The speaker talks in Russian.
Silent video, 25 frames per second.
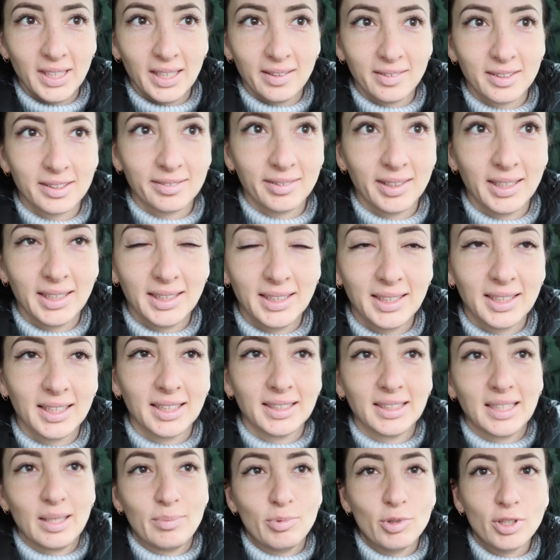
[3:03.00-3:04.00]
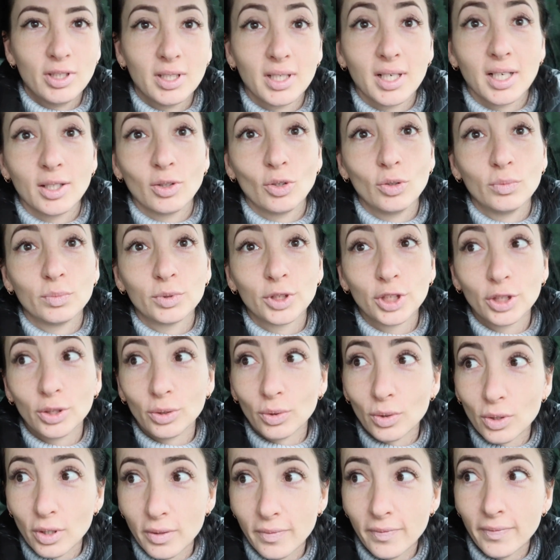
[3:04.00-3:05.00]
вся в своих делах, заботах о том,
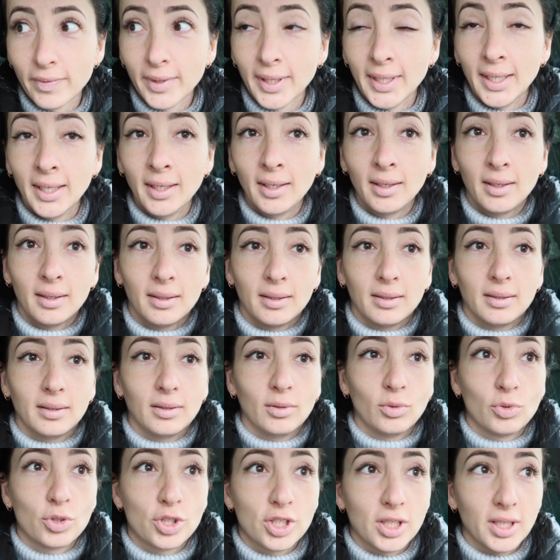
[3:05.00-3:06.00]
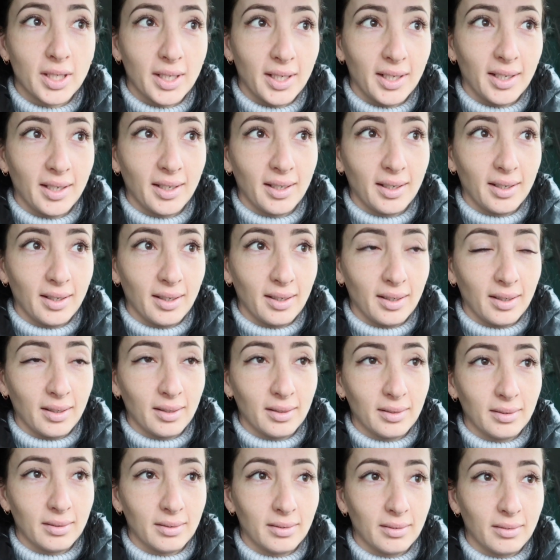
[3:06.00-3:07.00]
что уже
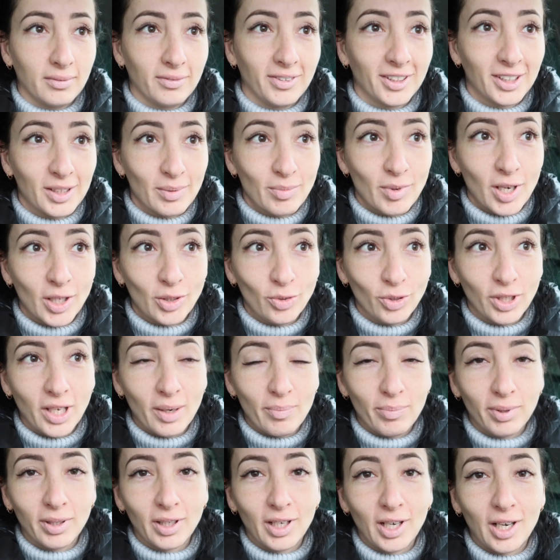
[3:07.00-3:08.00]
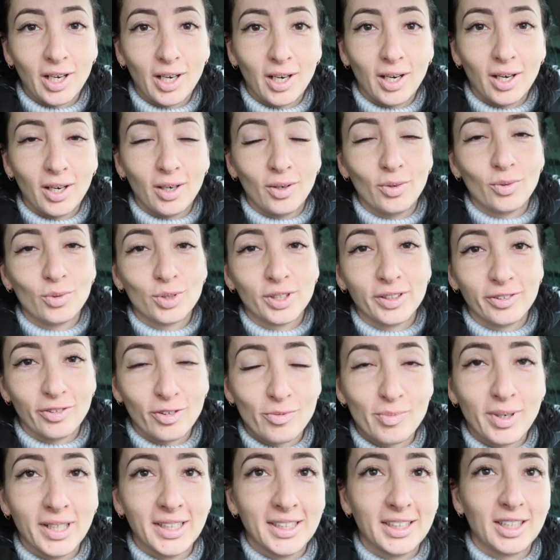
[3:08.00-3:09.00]
в этом году я была у
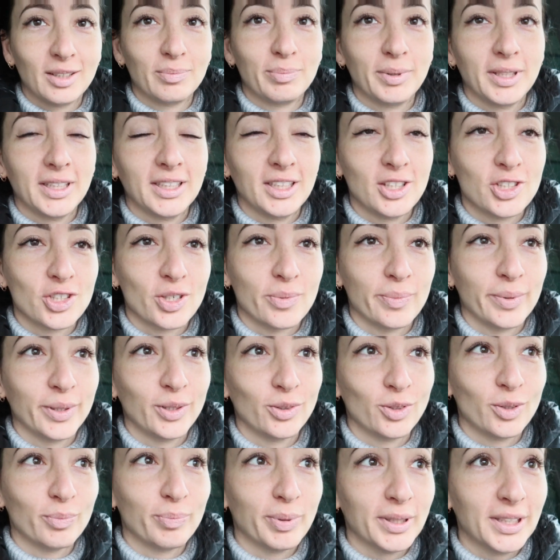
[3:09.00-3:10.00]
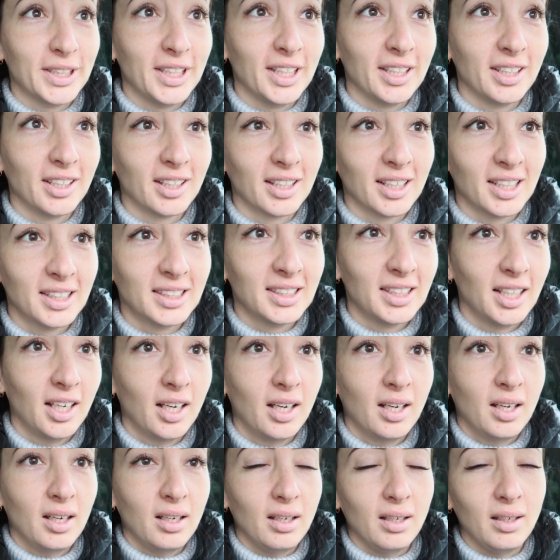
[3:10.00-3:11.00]
своего мастера по ресничкам последний раз,
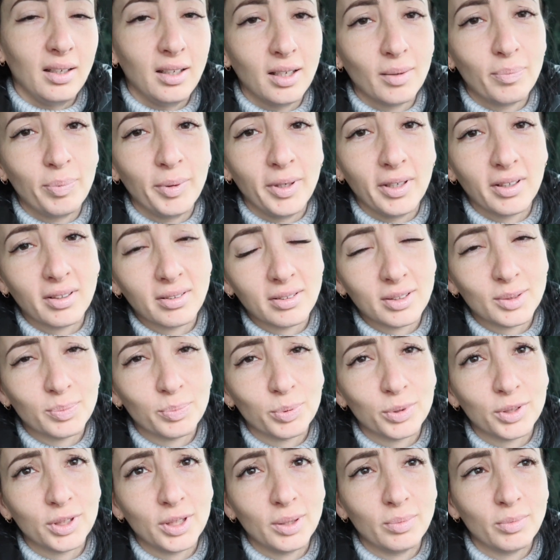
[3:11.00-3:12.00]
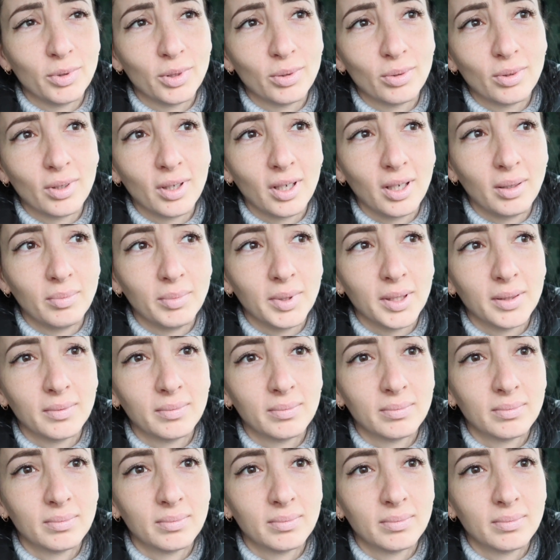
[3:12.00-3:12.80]
и я приехала с пустыми руками.